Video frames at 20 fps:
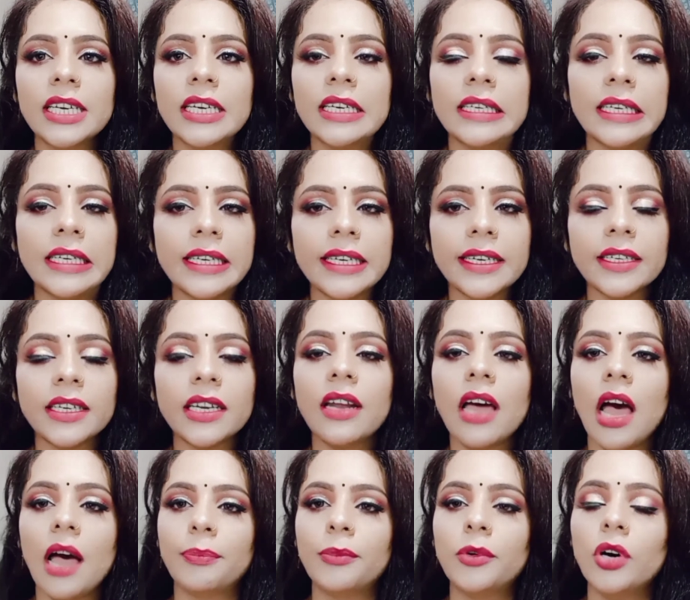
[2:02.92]
कलर करेक्टर
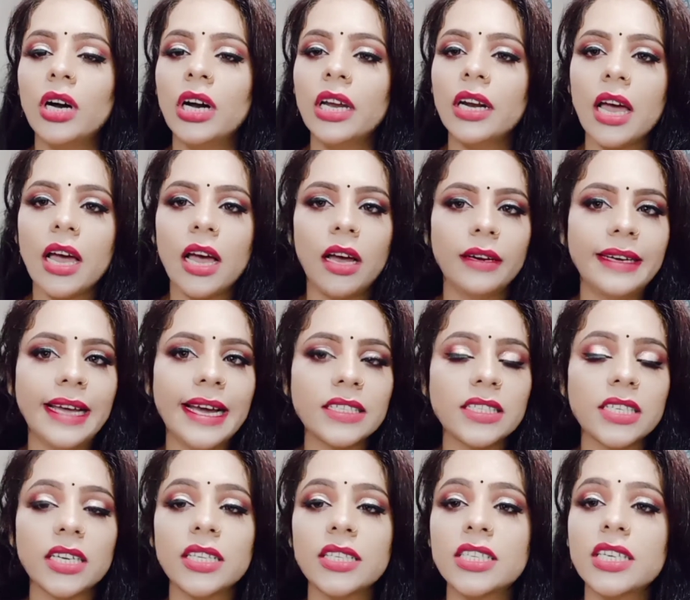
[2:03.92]
आपको अगर डार्क
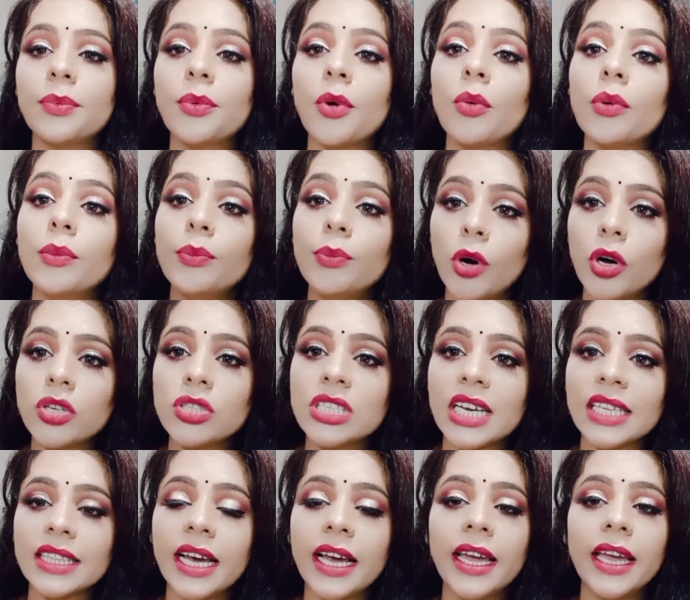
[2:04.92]
सर्कल्स की प्रॉब्लम बहुत
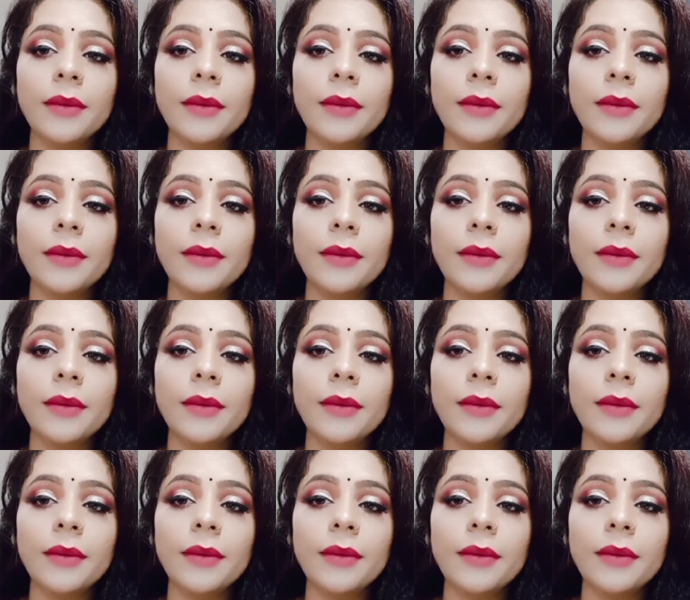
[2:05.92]
ज़्यादा